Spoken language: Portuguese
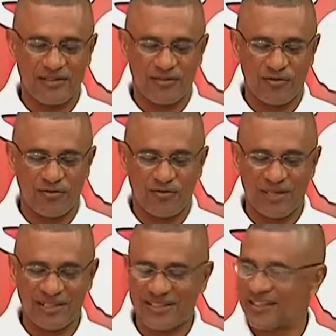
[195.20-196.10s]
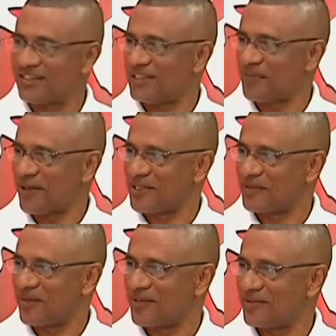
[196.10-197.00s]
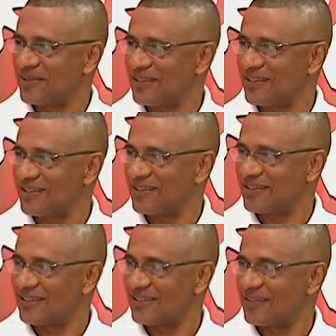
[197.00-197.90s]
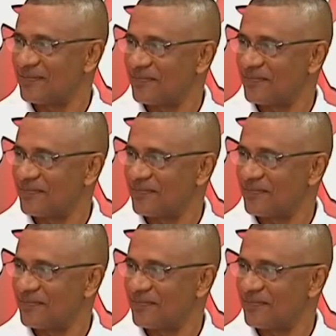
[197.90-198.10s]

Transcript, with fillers: do Massini estar tá participando? Com certeza, tem essa